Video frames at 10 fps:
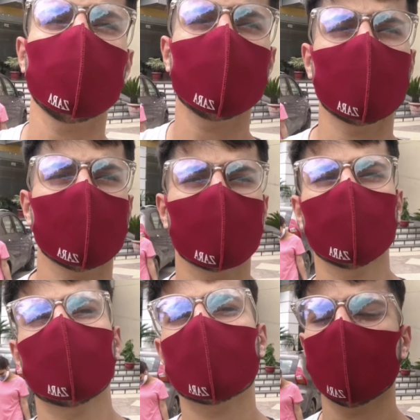व्यू बताता
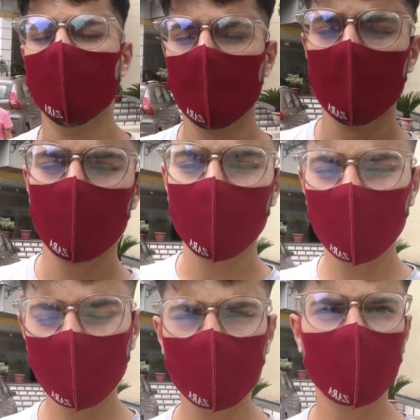हूँ पूरा
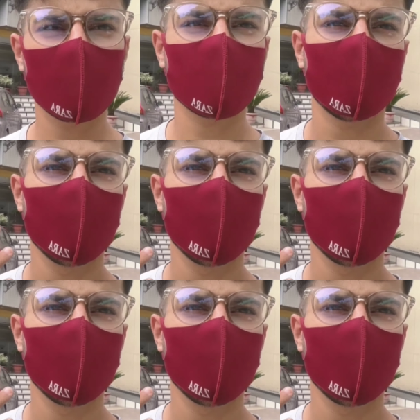पूर्णम मॉल का